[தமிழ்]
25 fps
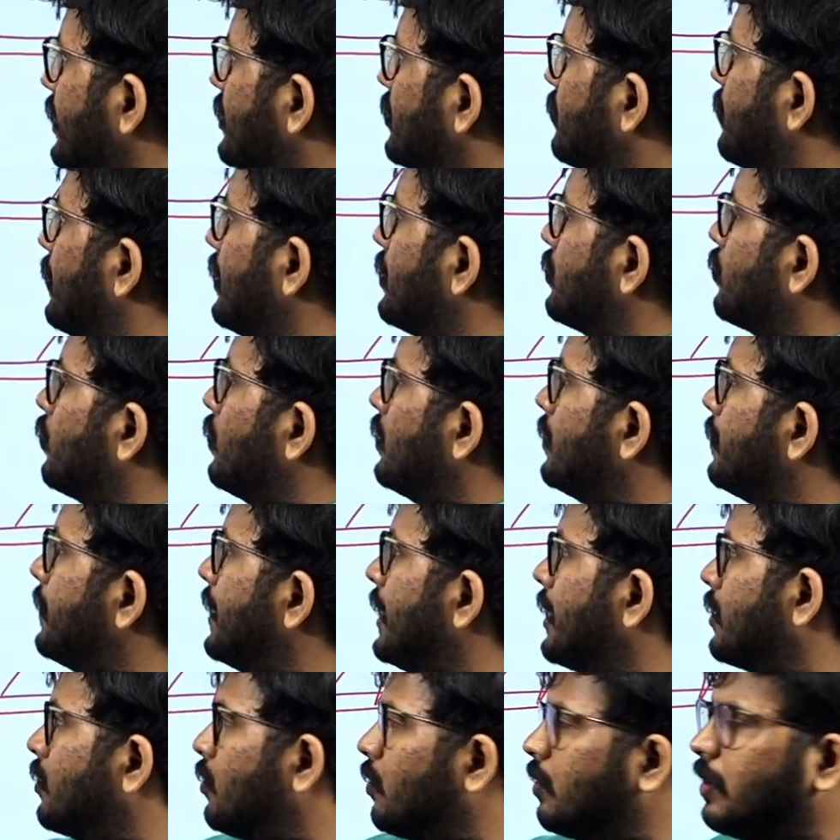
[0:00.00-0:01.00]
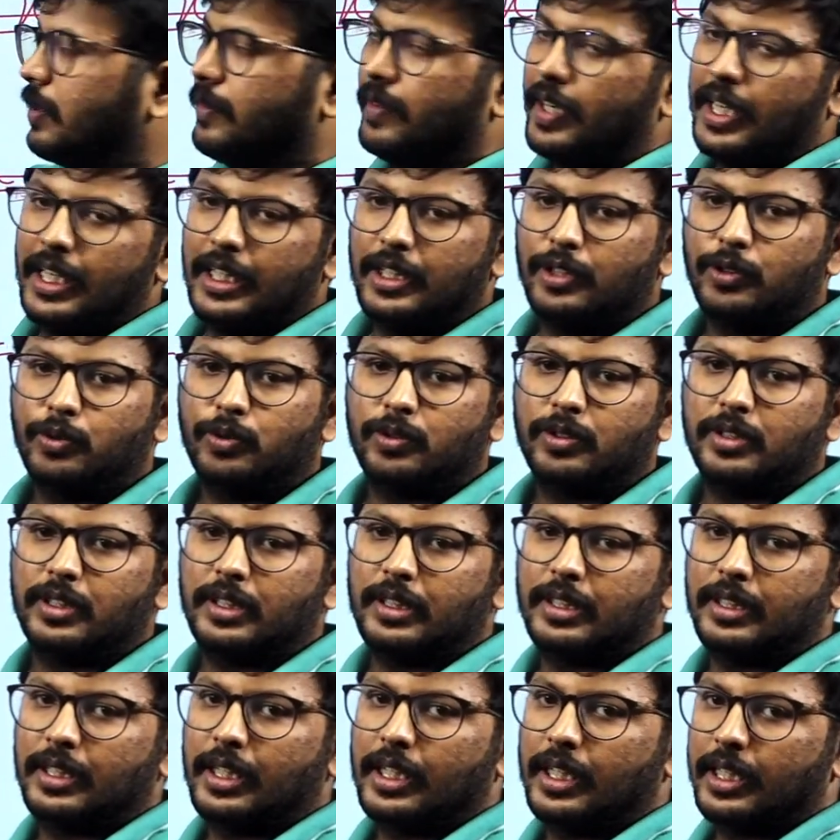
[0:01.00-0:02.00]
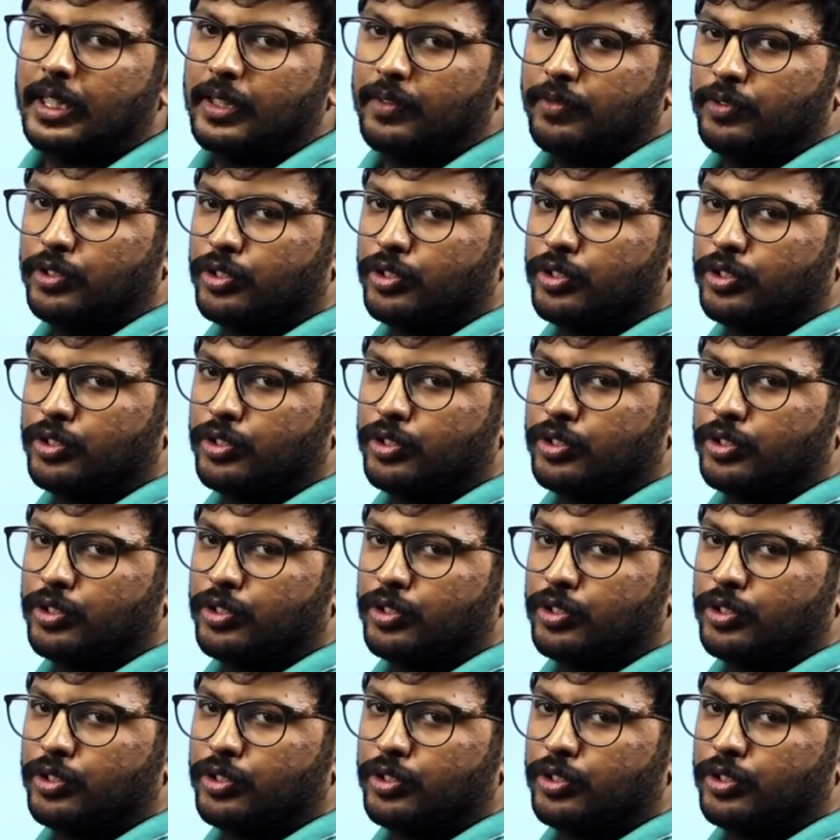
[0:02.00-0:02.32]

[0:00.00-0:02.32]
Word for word: எக்ஸ் ப்ளஸ் ஒன் பை எக்ஸோடைய வேல்யூ கொடுத்துருக்குறாங்கன்னு